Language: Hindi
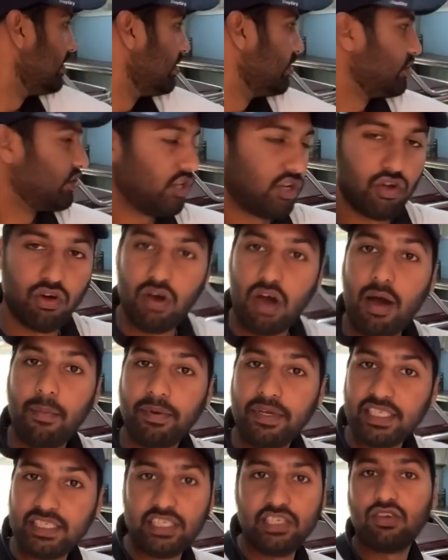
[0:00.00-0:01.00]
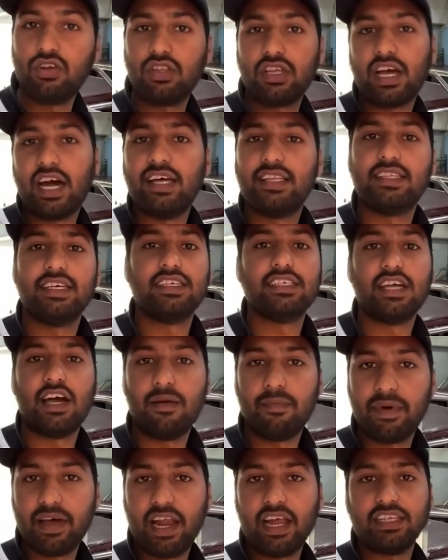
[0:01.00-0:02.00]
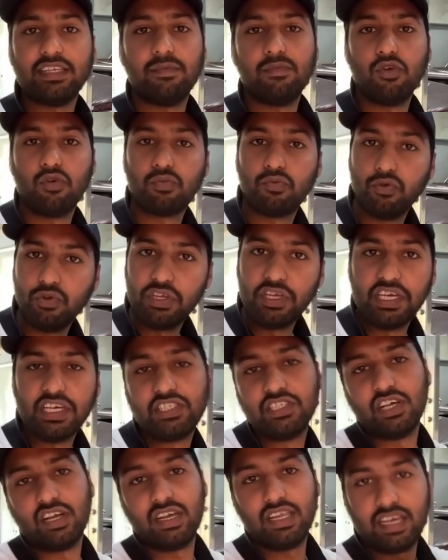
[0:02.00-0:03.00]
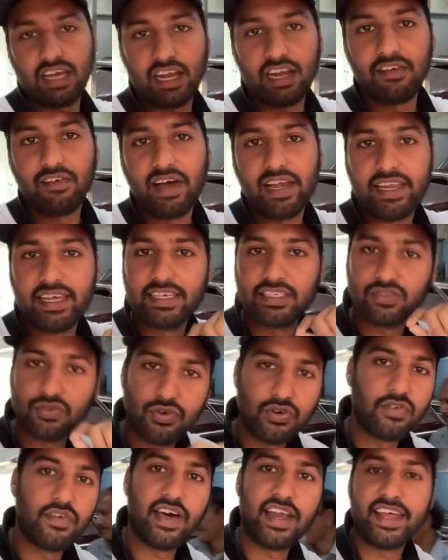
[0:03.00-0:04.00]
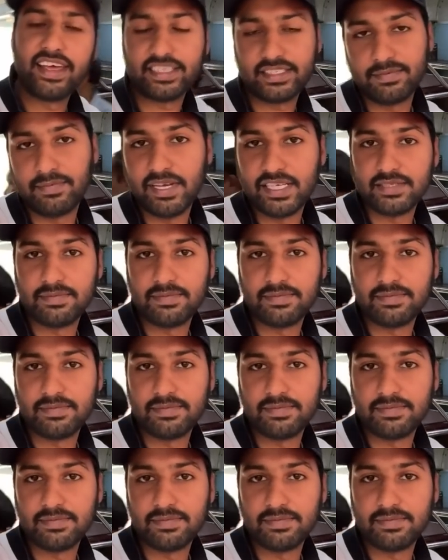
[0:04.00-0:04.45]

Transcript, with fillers: चलो अपनी सीट और दिखाते हैं जहाँ पर आज हम लोग पूरी ये जर्नी करने वाले हैं इस गुंडवाना एक्सप्रेस